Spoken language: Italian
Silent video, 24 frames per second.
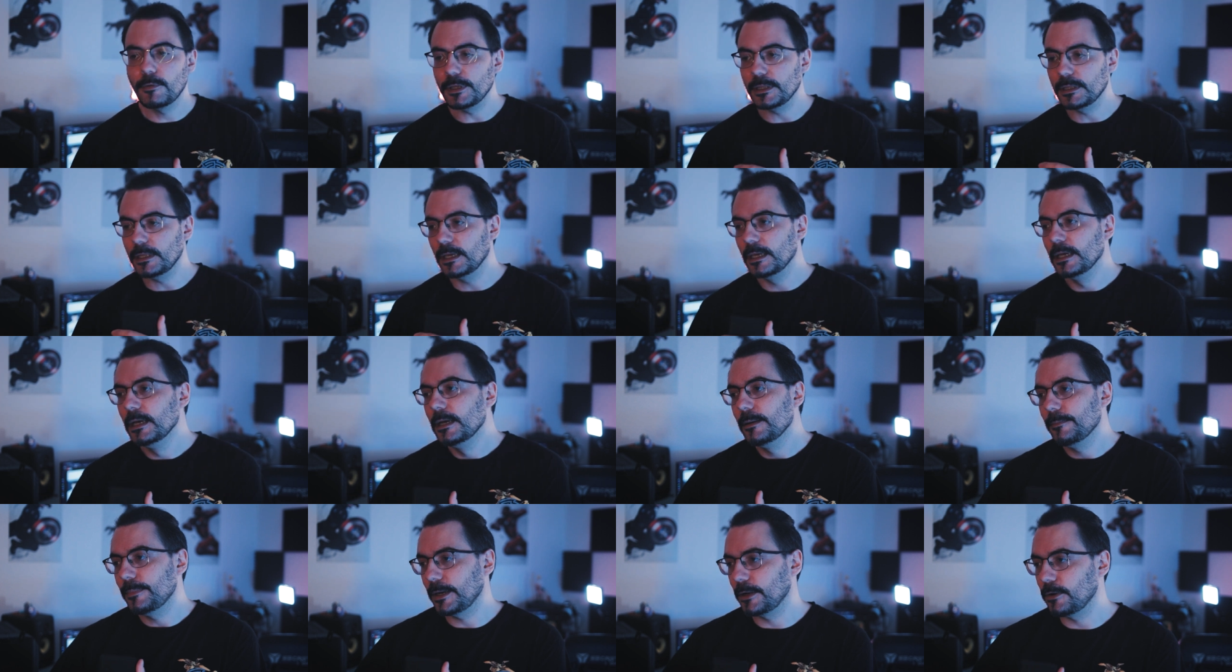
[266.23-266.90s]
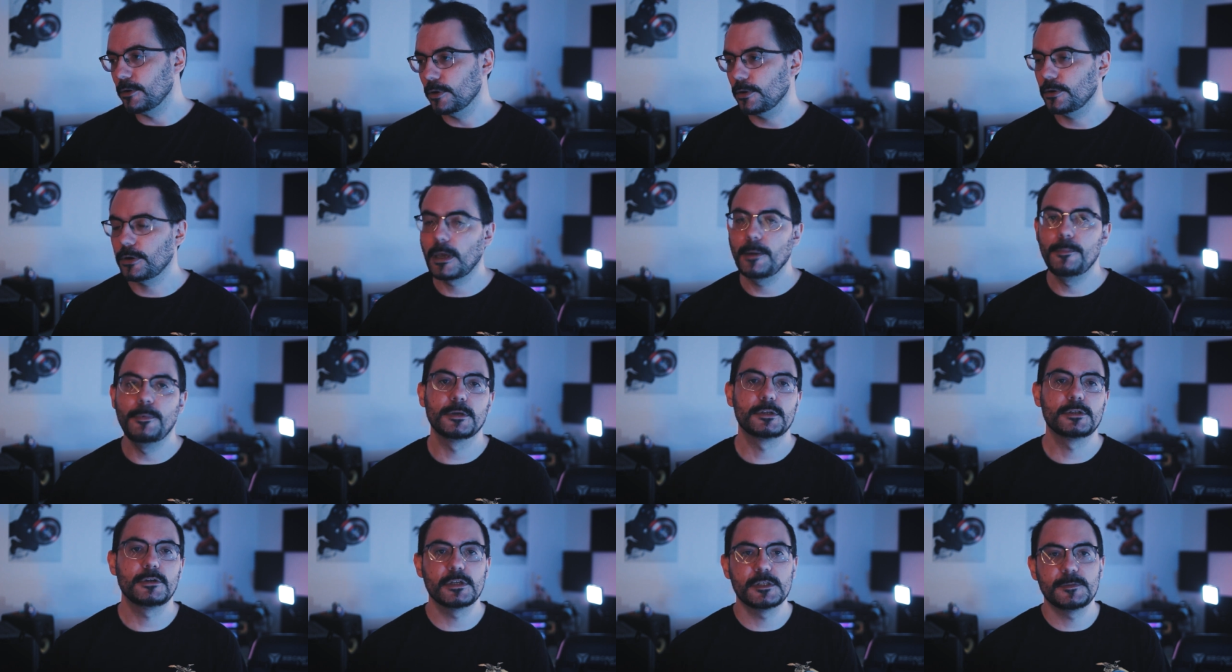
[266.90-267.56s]
Quindi per coloro che
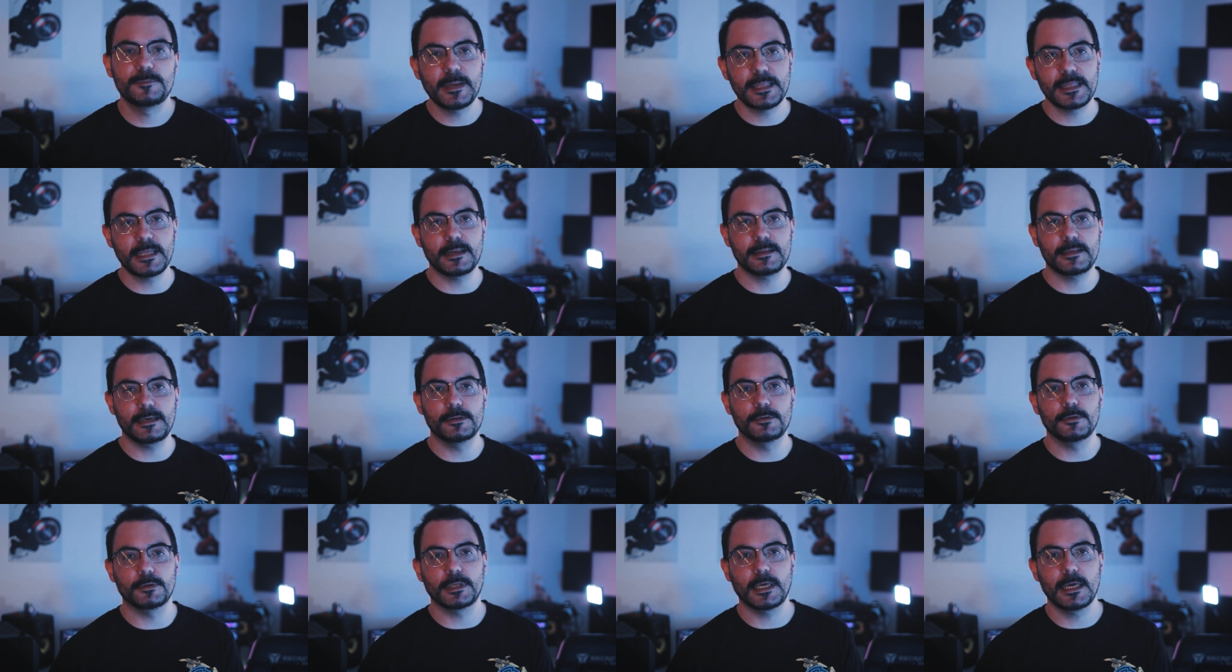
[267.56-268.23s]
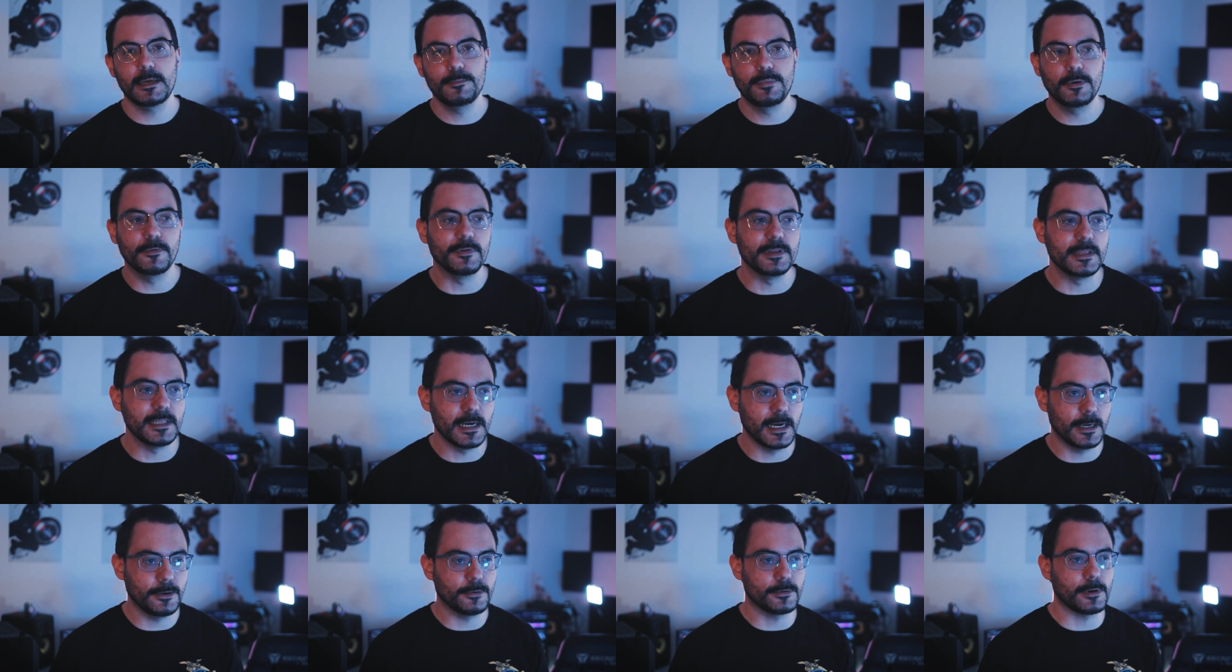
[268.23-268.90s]
possono spendere tanto tempo vi
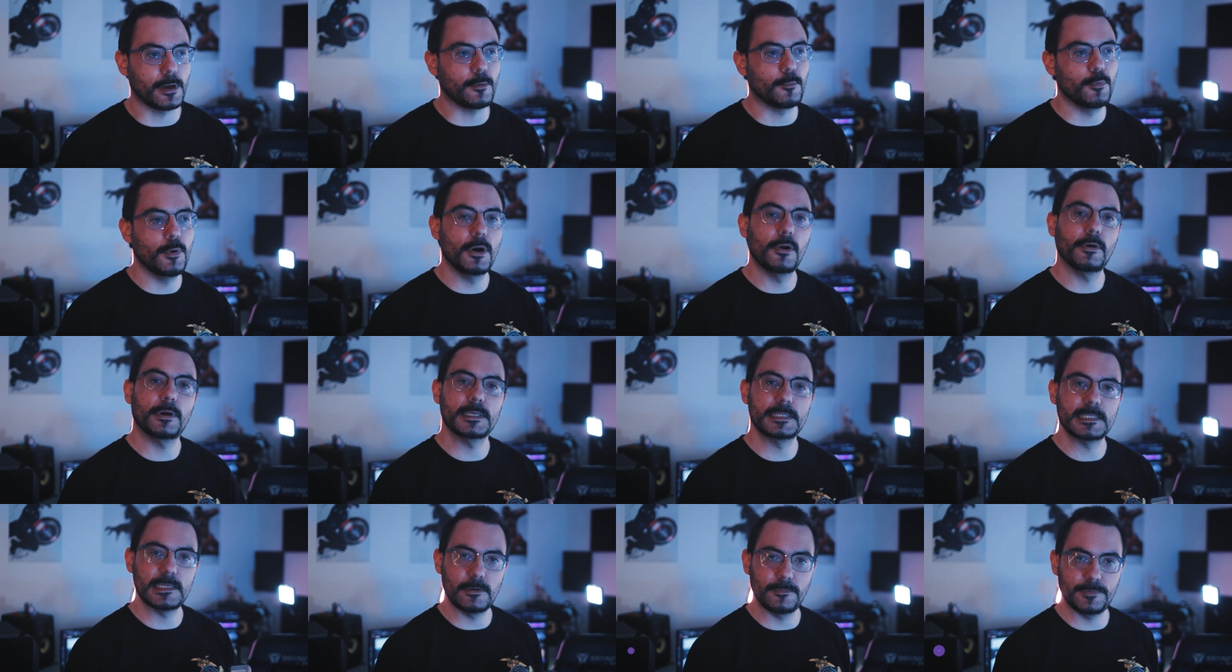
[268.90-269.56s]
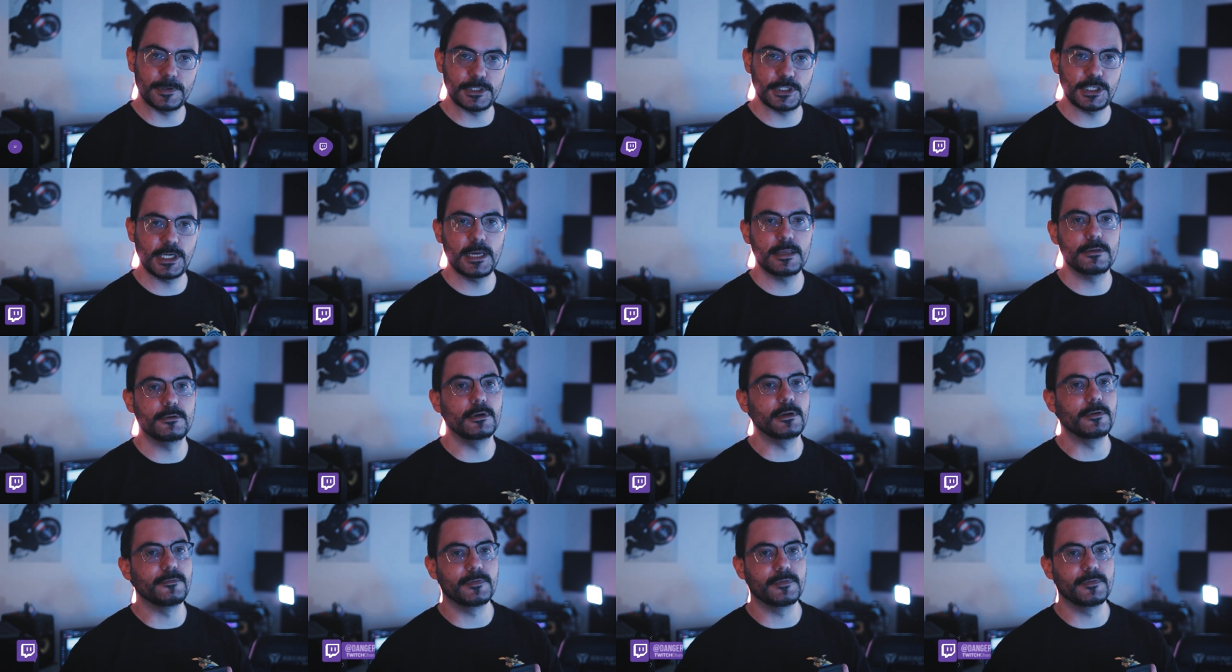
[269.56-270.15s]
diranno che quello che stanno facendo,